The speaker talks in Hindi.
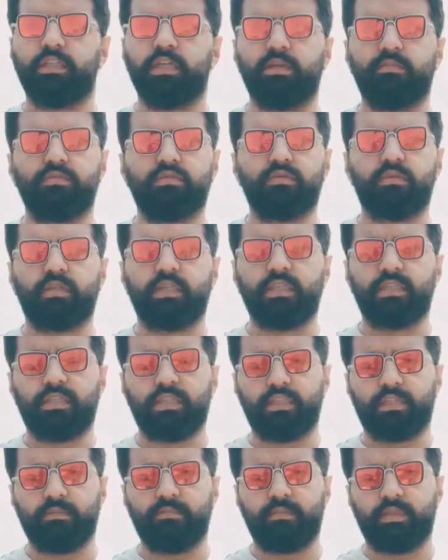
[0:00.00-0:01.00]
बाद आप उसको
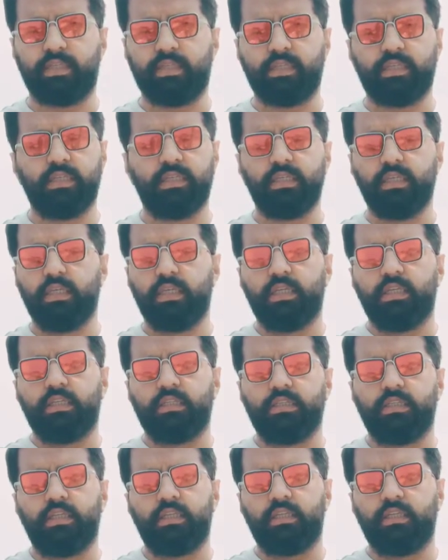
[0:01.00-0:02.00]
कहते हैं कि मैं
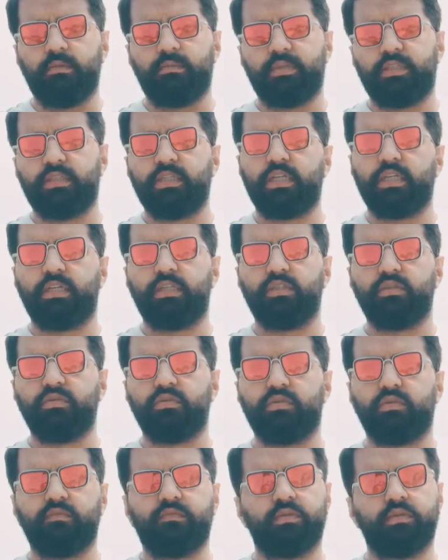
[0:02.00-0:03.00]
ये लेने पे तैयार नहीं
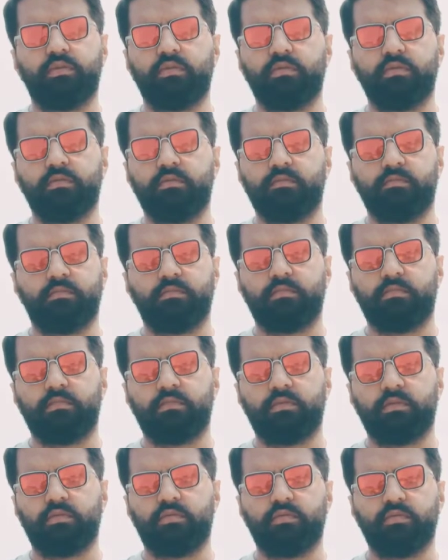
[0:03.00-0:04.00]
हो तो वो
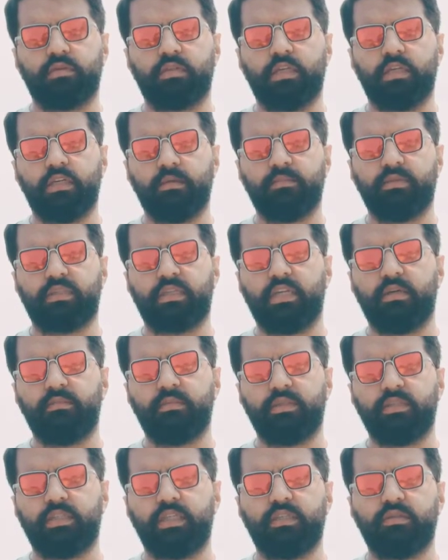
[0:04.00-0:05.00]
उसके लिए मसला
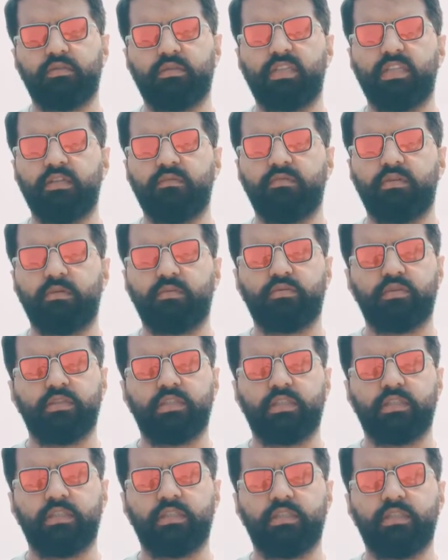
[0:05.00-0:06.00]
बनता है तो इसलिए वो आपको
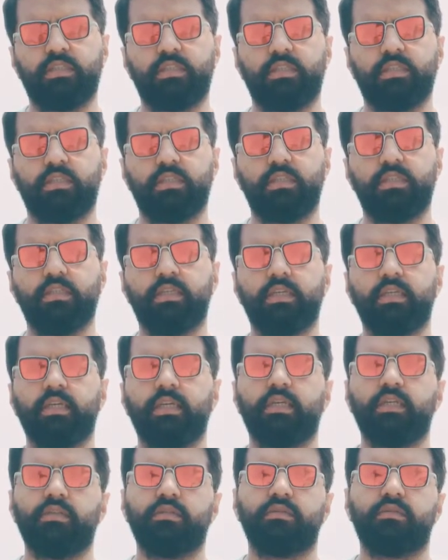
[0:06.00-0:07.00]
इजाज़त नहीं देते
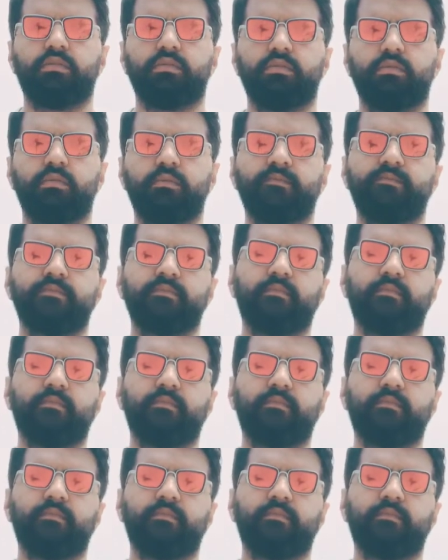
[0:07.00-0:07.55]
तो